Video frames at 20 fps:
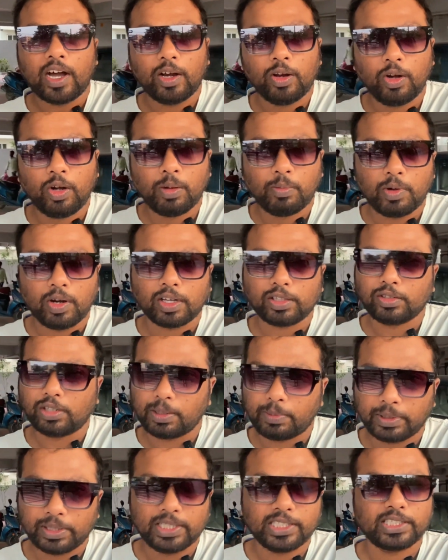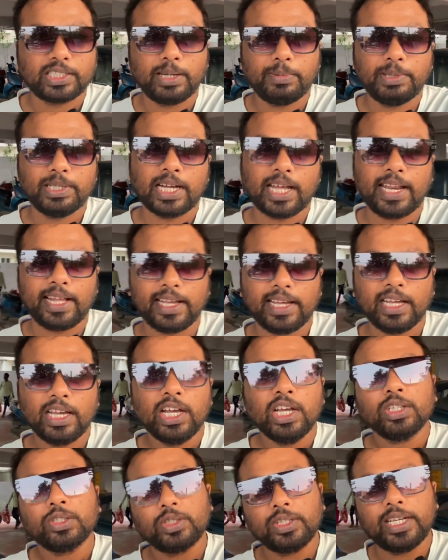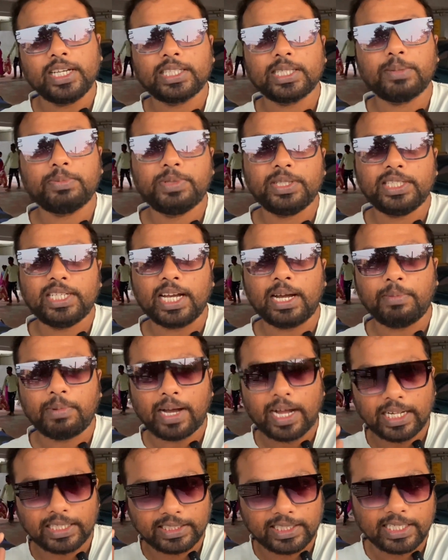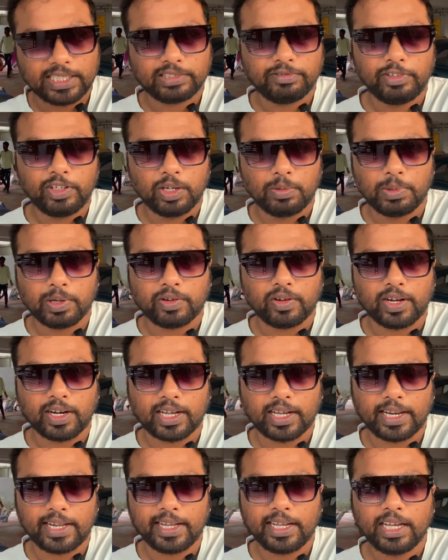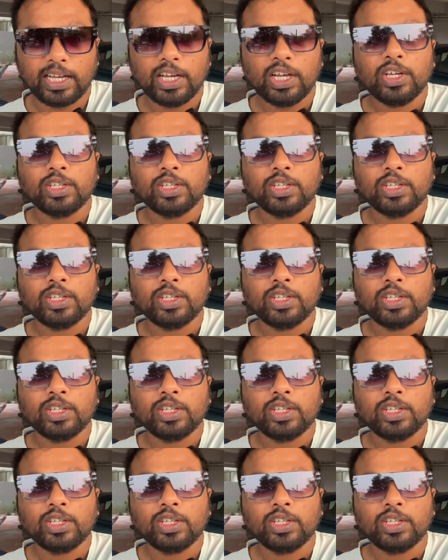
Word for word: लुल्लू मॉल का थोड़ा बहुत हिस्ट्री भी जानेंगे तो ये सब चीज़ें हम आज के इस वीडियो में कवर करेंगे